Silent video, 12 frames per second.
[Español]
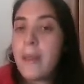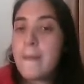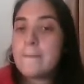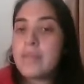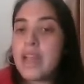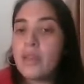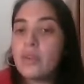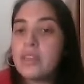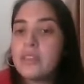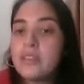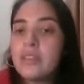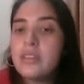Mi
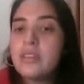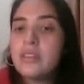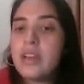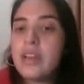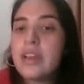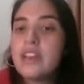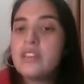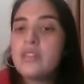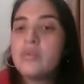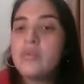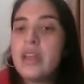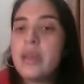adolescencia es
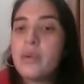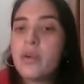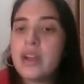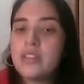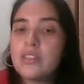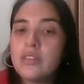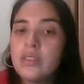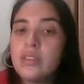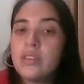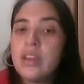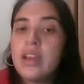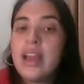una
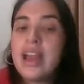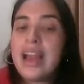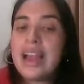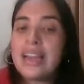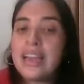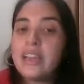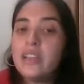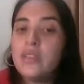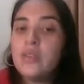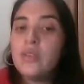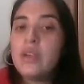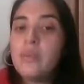evocación a la que
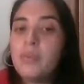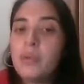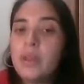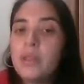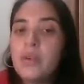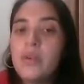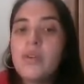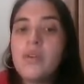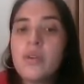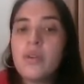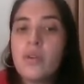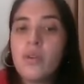no le puedo
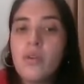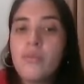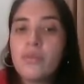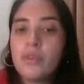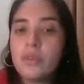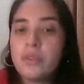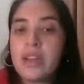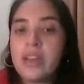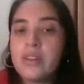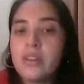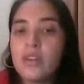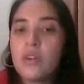
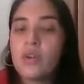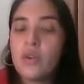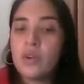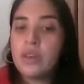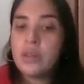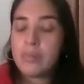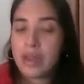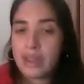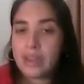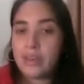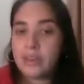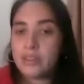confrontar con
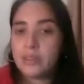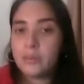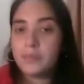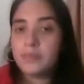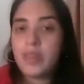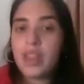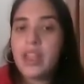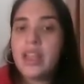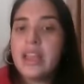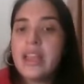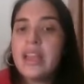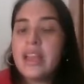imágenes.
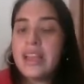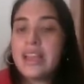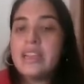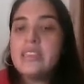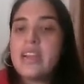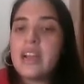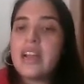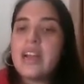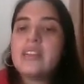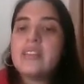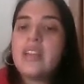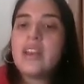Ella
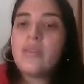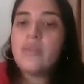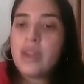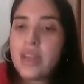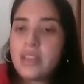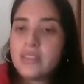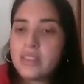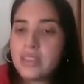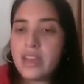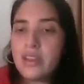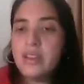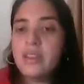acá hace
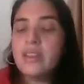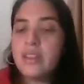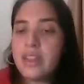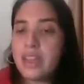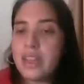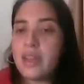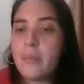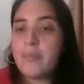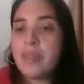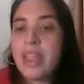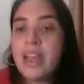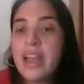referencia de que
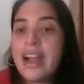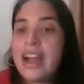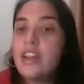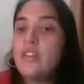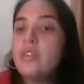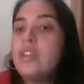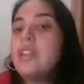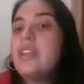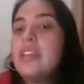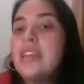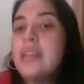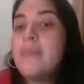al no
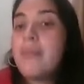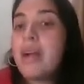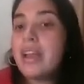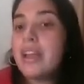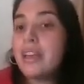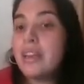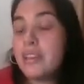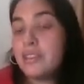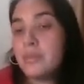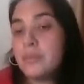tener imágenes